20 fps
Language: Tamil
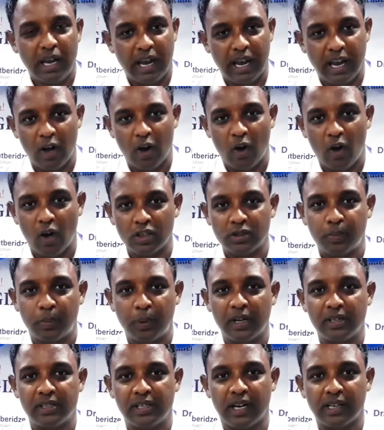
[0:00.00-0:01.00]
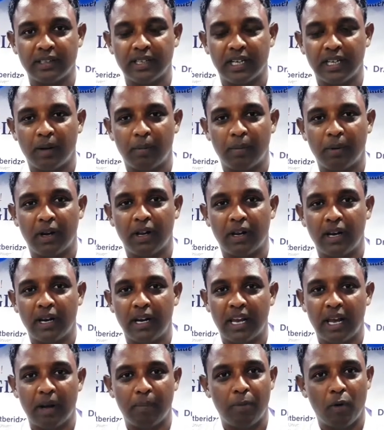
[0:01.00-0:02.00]
எங்கள் ஹாஸ்பிட்டல் சென்னை சைதாப்பேட்டில் இருக்குது
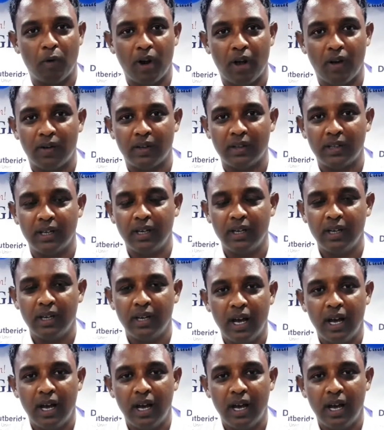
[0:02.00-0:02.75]
நீங்கள் எப்போ வேணால் வந்து